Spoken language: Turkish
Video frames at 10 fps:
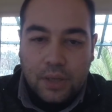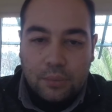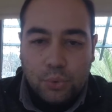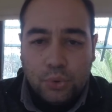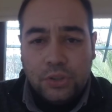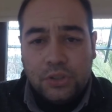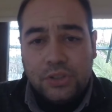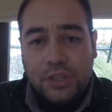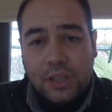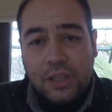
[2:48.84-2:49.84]
Bunun
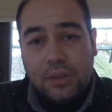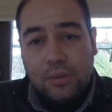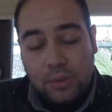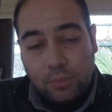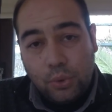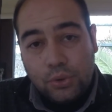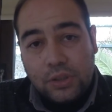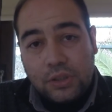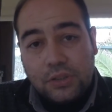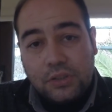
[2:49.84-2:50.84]
dışında e, bu
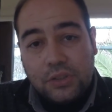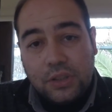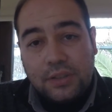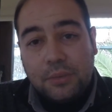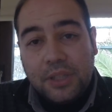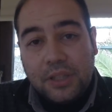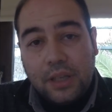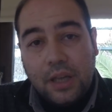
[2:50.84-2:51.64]
hocaların dışında tabii ki